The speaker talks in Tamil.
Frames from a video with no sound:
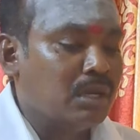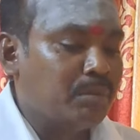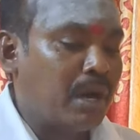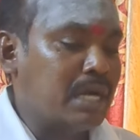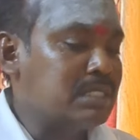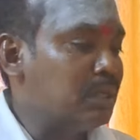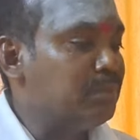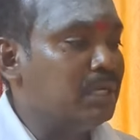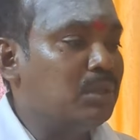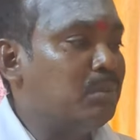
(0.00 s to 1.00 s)
பாசம்
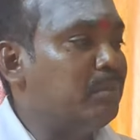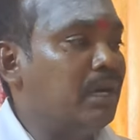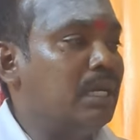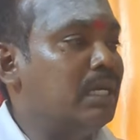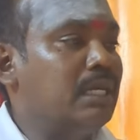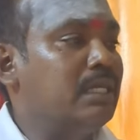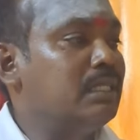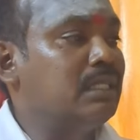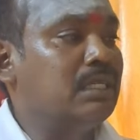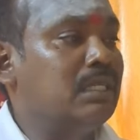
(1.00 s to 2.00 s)
என்னும்
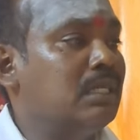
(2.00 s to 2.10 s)
மலரெடுத்து